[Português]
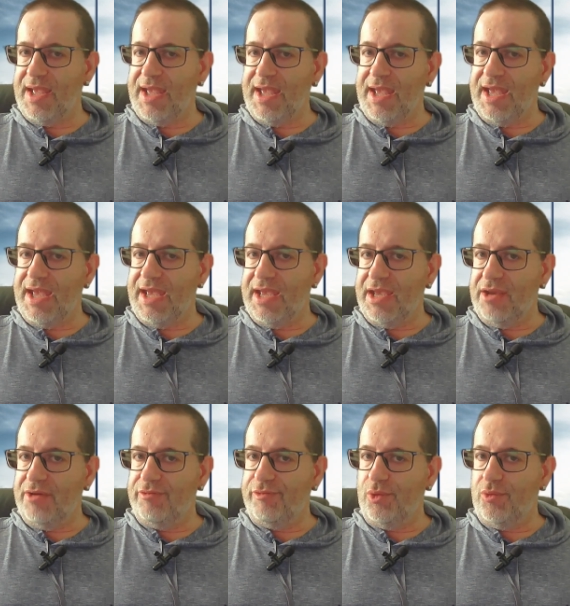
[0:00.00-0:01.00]
É,
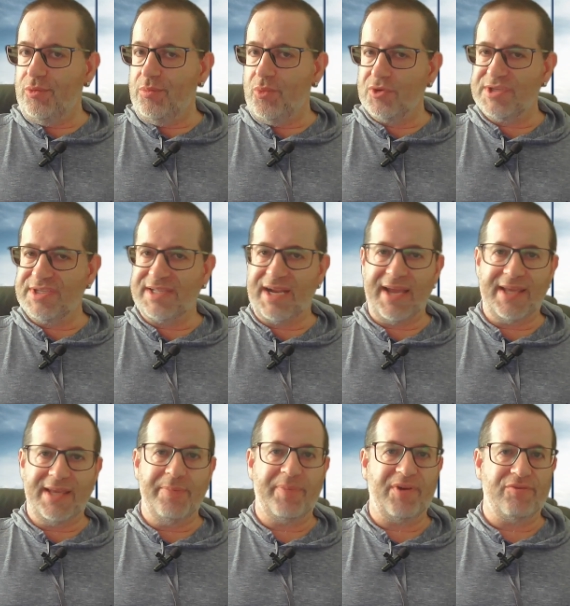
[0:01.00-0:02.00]
eu vou mostrar
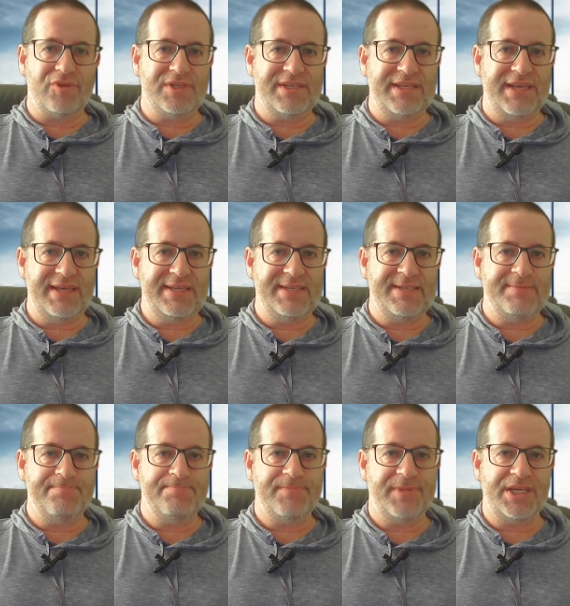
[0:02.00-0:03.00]
aqui para vocês,
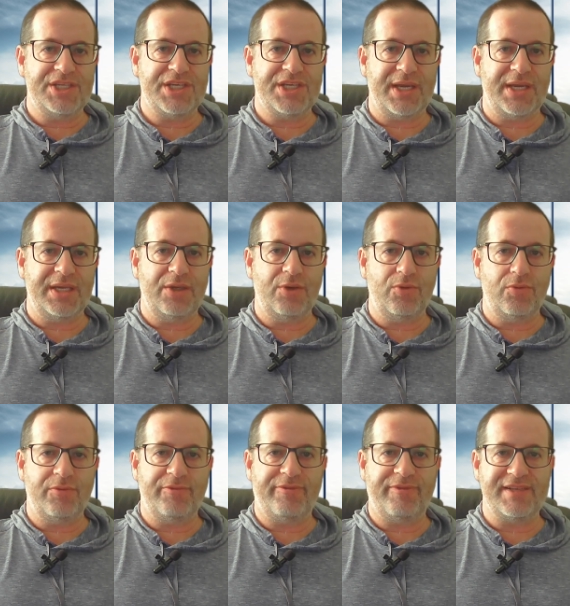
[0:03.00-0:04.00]
deixa eu
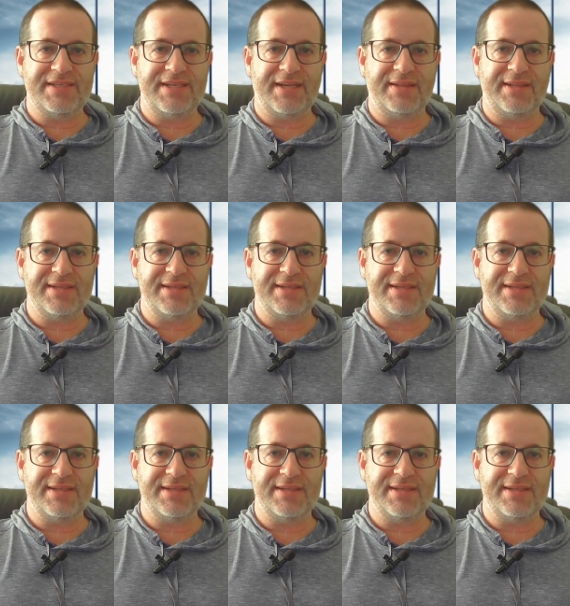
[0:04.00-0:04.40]
fazer a